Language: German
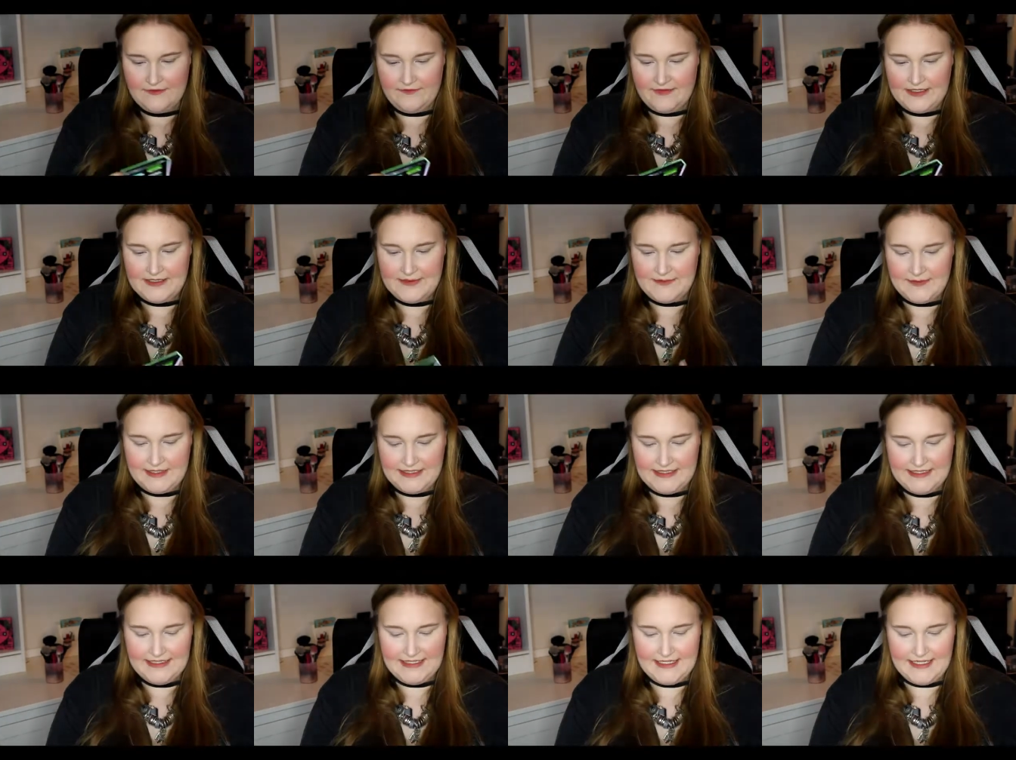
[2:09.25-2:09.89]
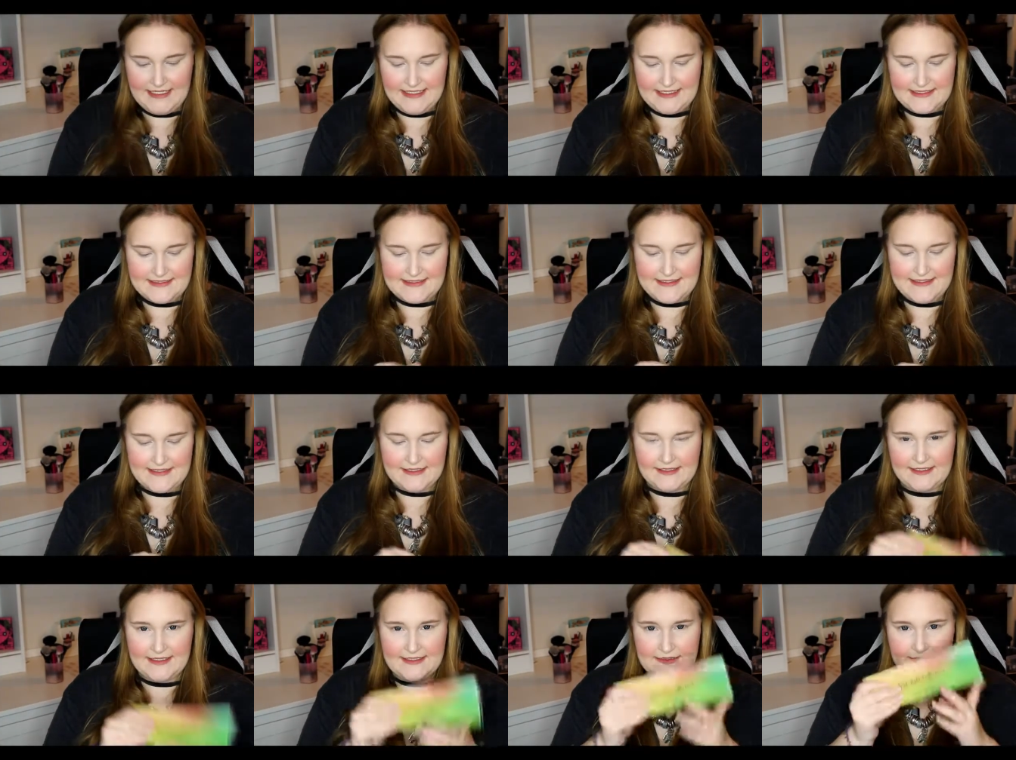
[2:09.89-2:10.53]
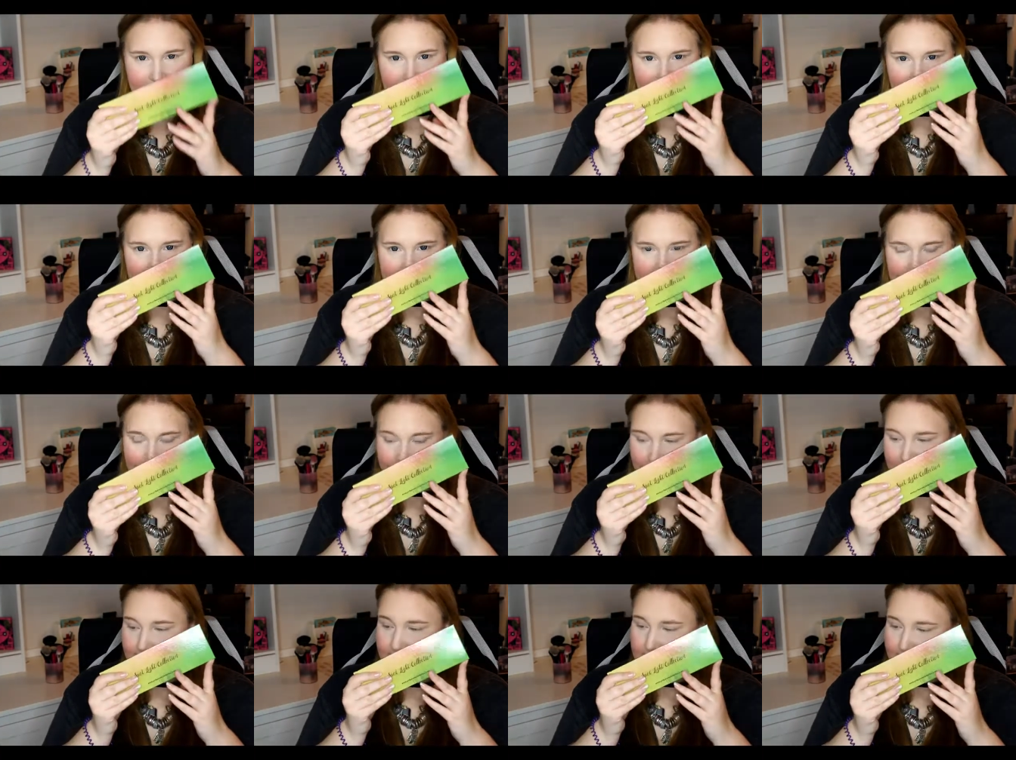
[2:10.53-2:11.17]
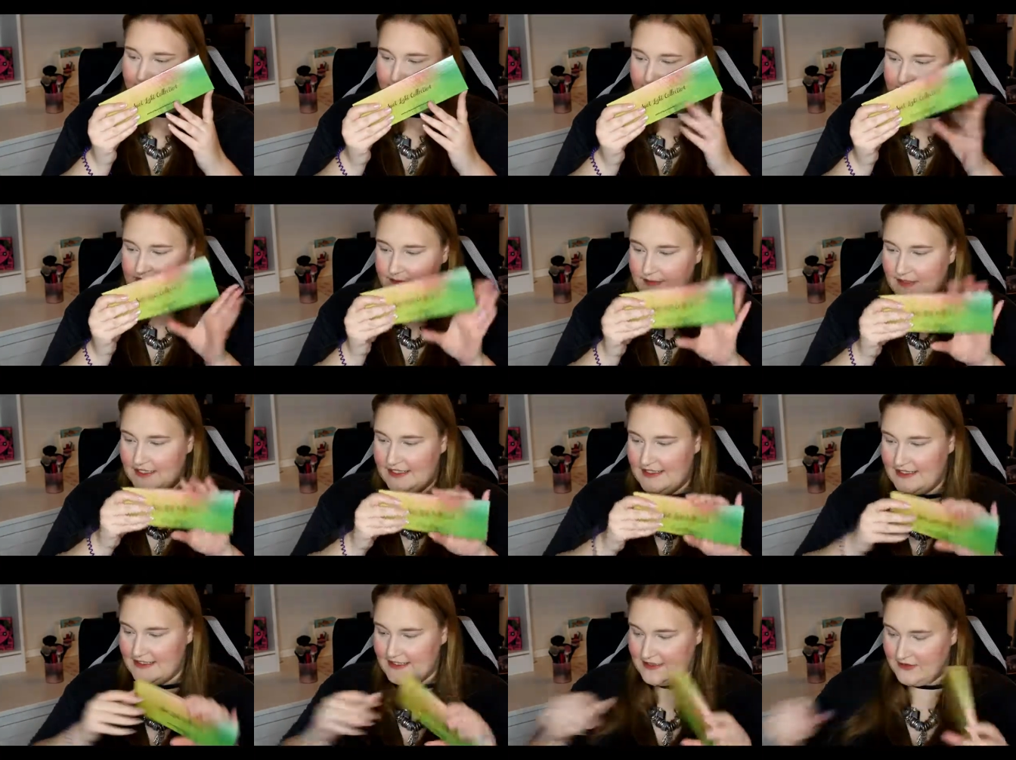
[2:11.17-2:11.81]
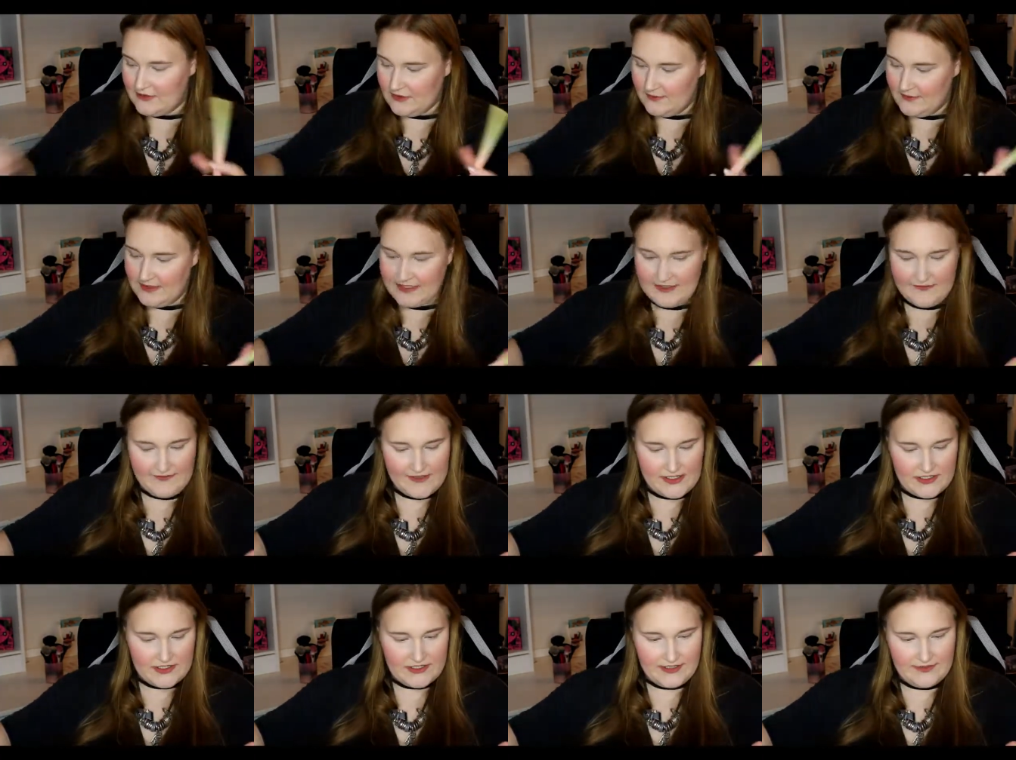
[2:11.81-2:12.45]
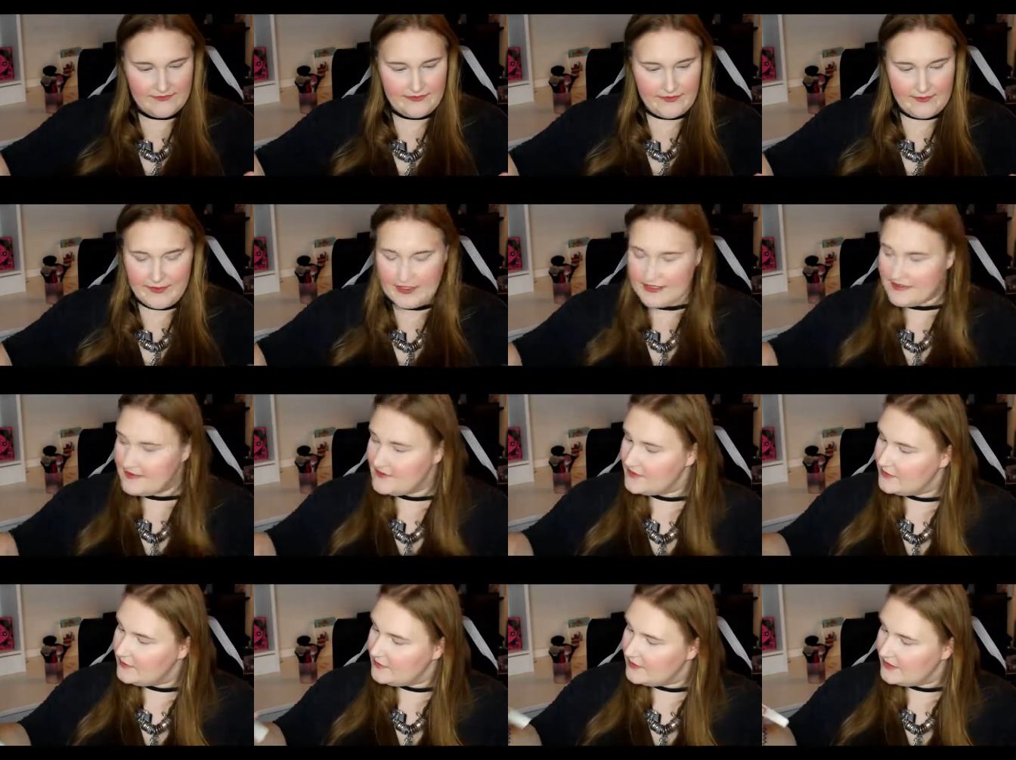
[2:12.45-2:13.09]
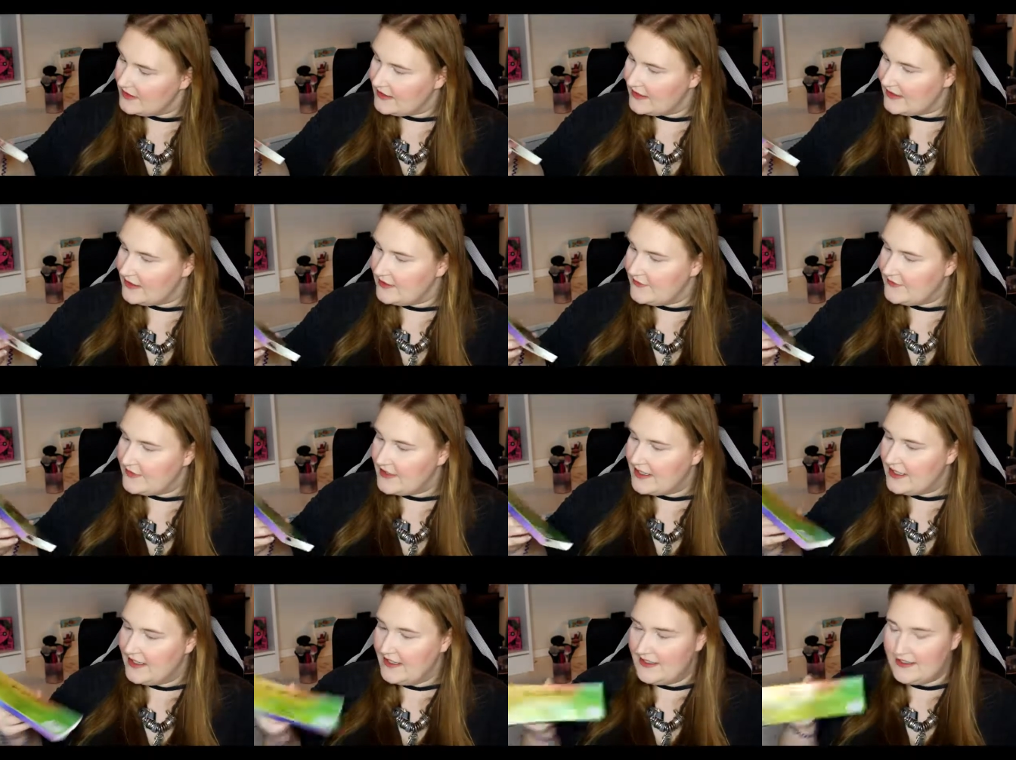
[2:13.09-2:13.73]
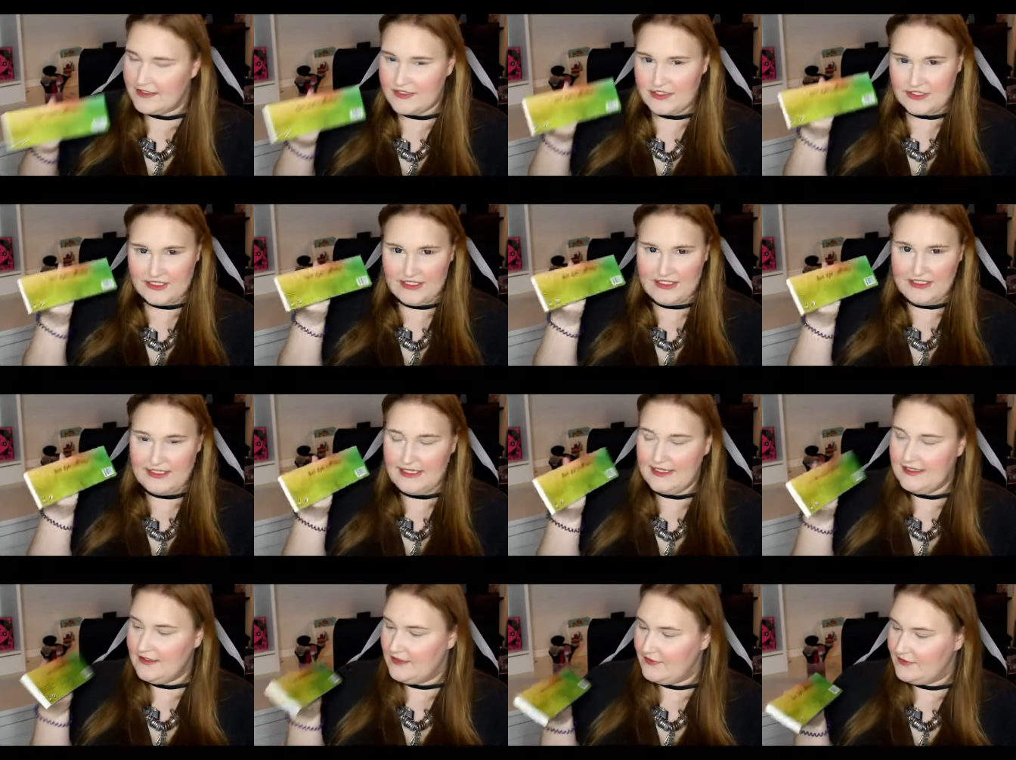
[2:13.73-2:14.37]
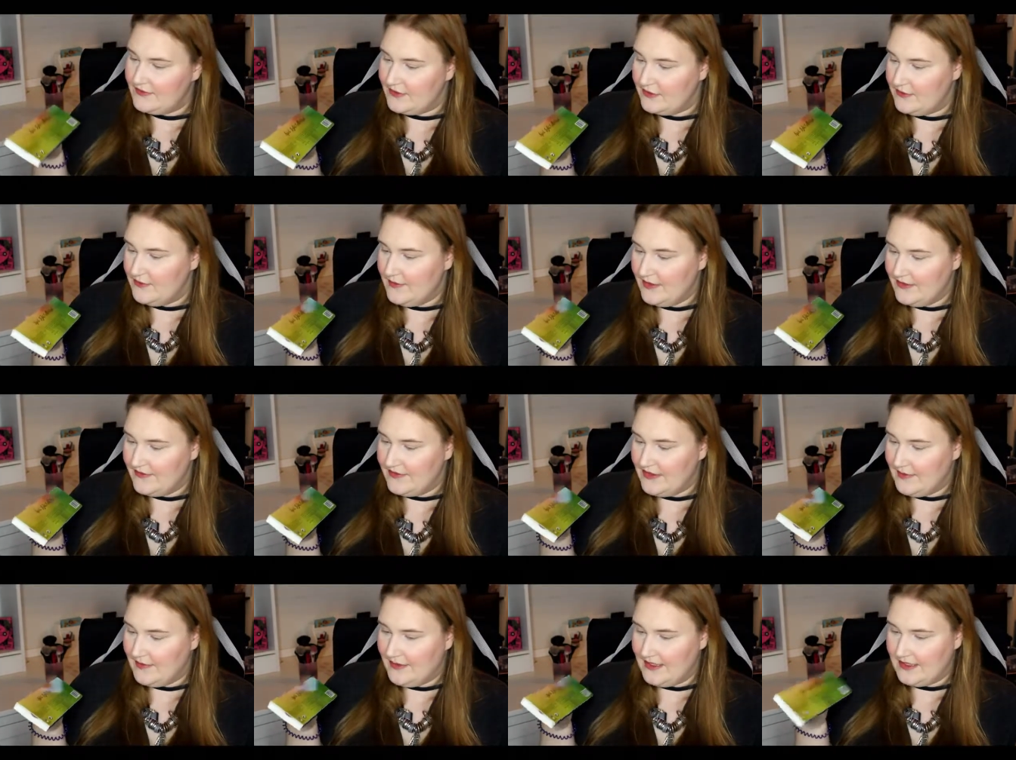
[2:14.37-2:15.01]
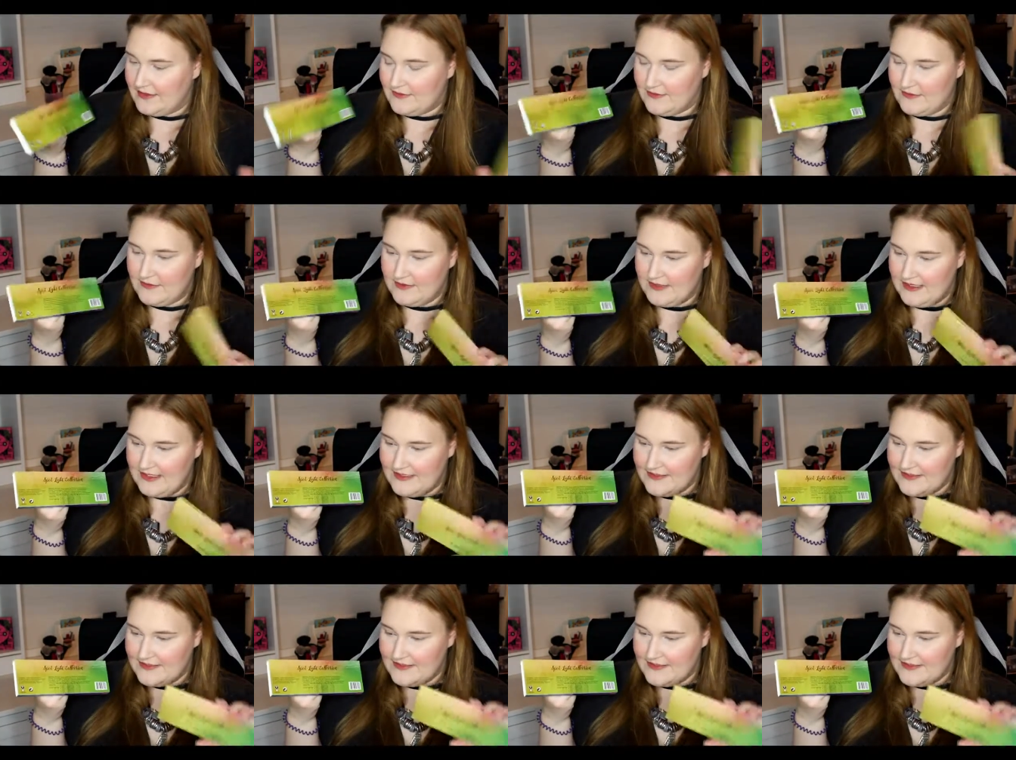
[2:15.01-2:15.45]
Was man hier allerdings nicht hat, also steht nicht direkt auf der Palette nochmal irgendwelche Informationen drauf. Die stehen alle auf der Überverpackung.